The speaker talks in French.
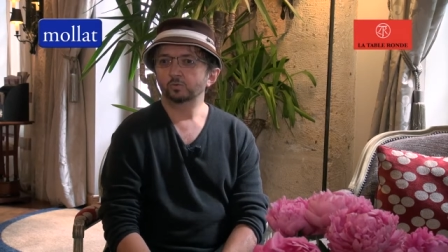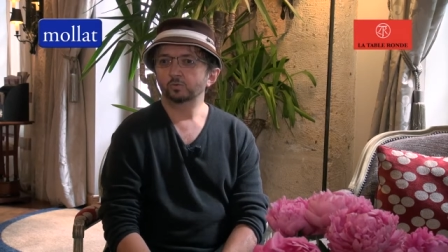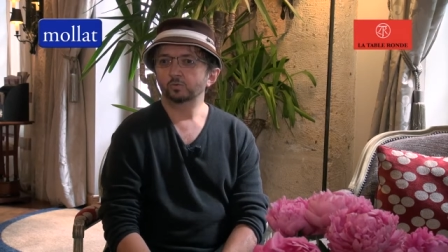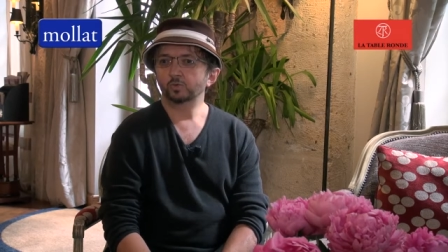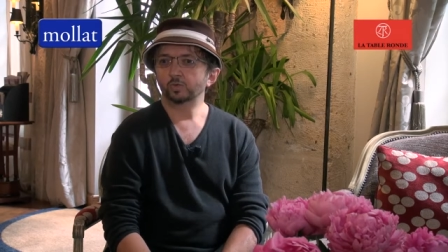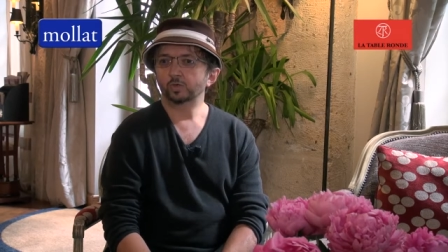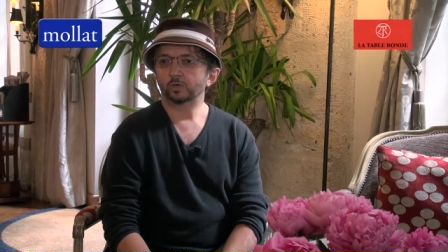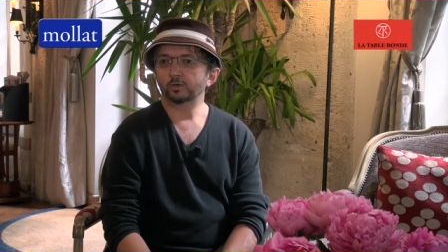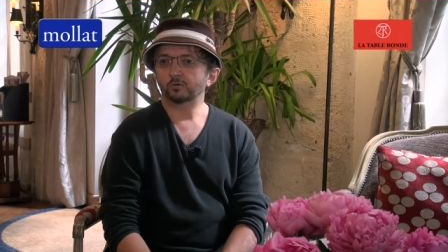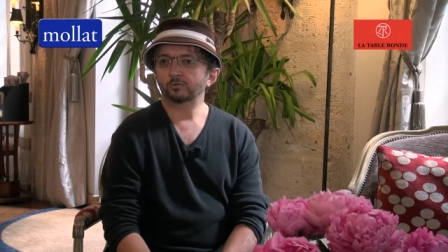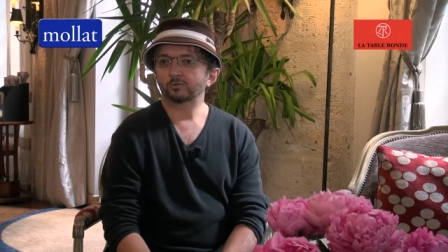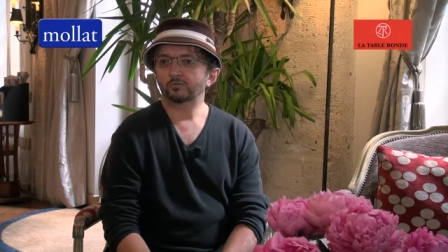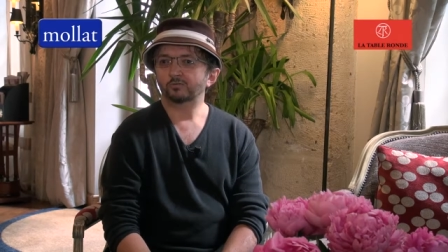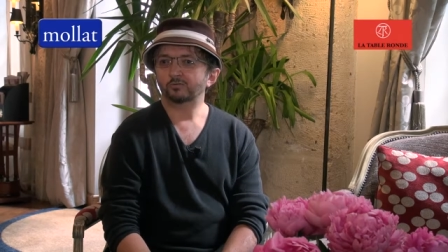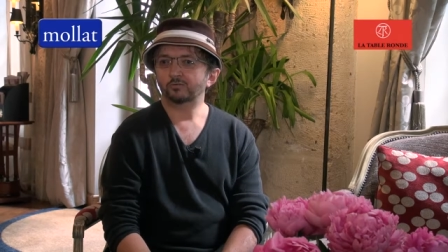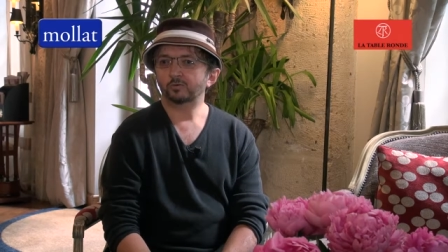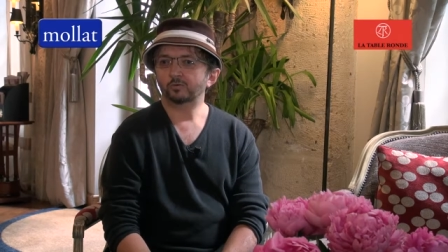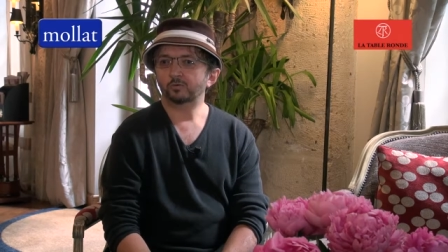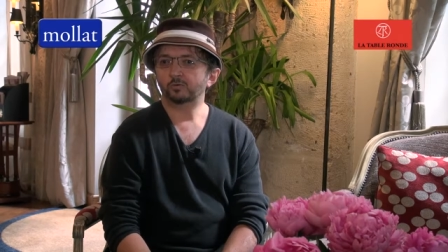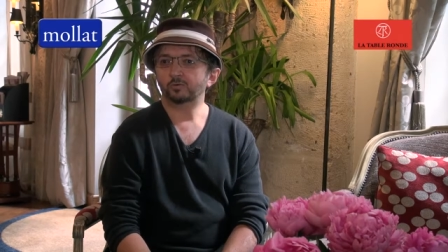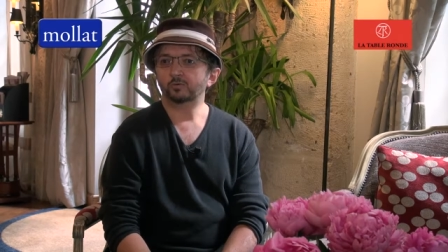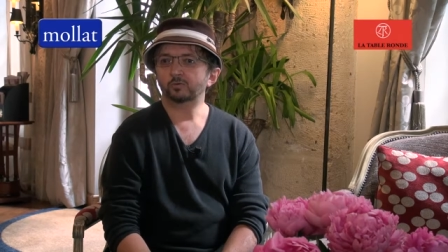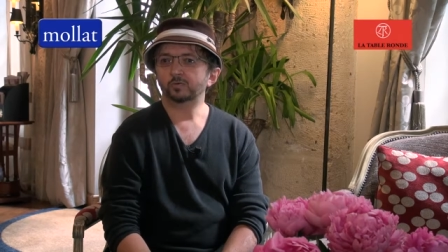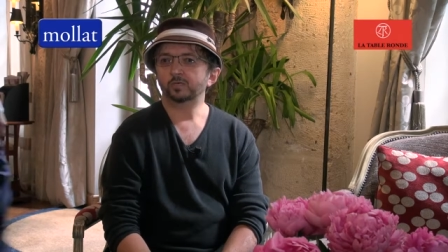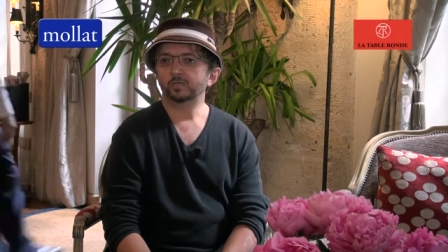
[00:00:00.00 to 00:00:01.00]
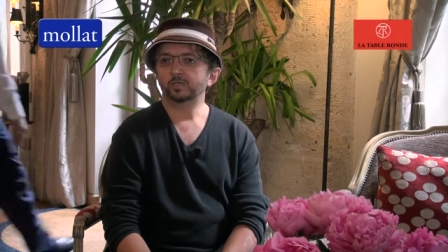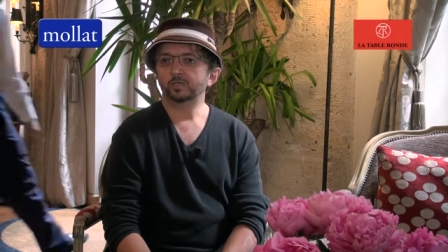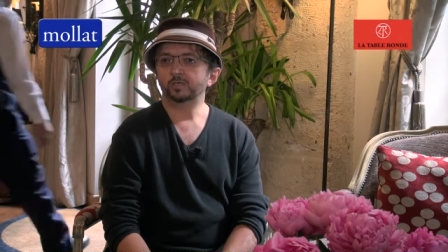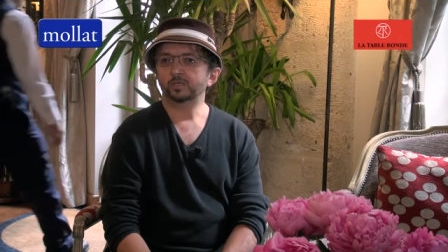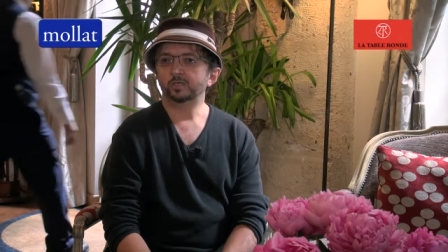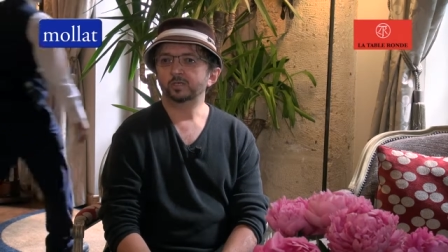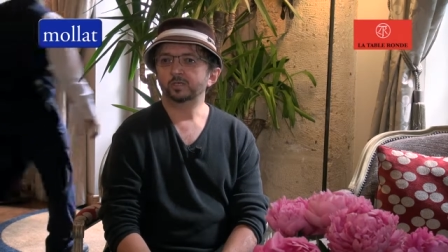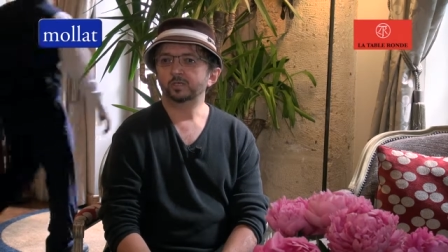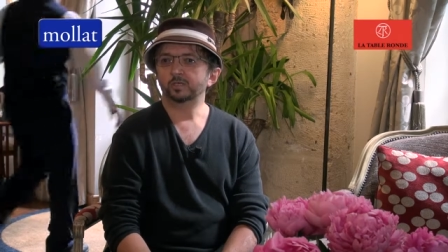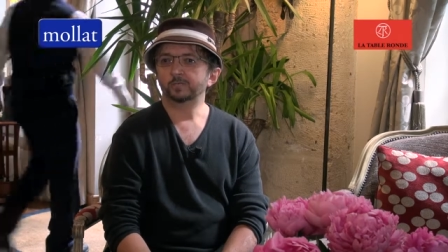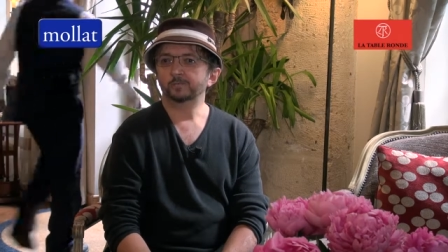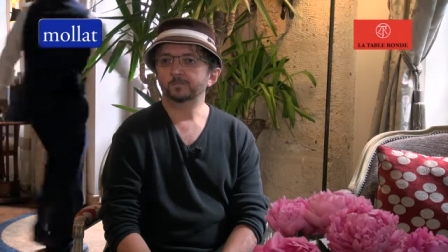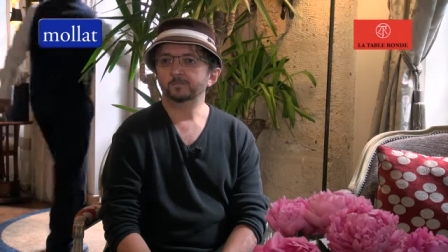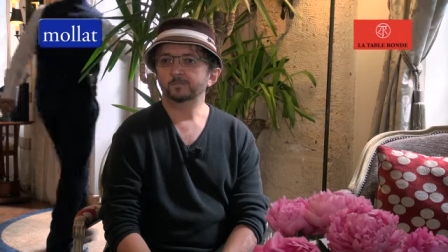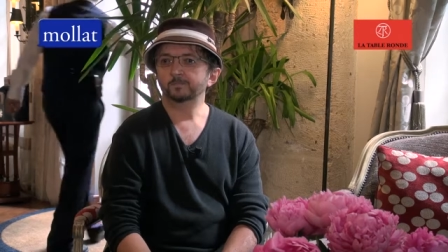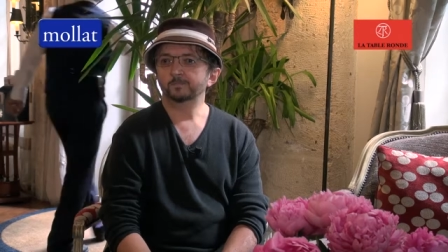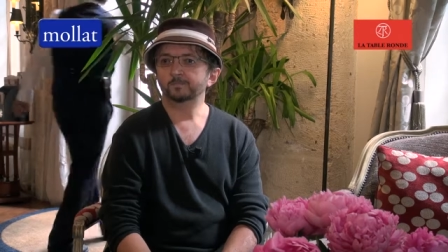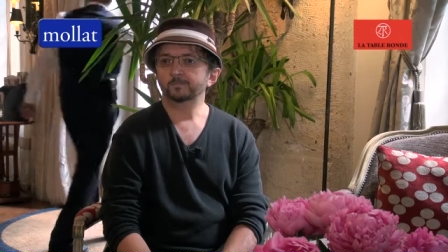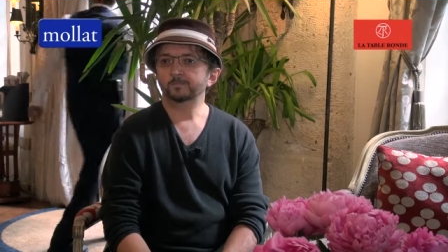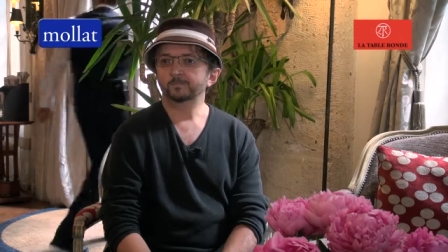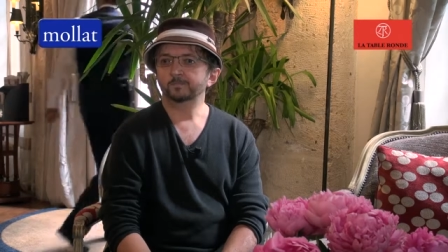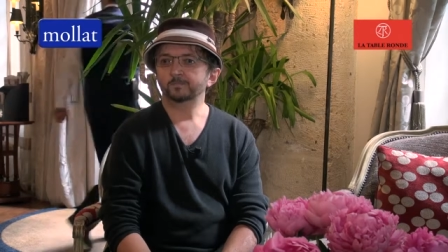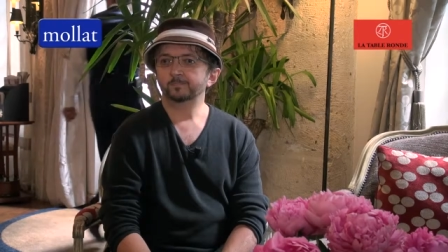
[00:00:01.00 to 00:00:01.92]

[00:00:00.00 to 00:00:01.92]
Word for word: où dans le fond, euh,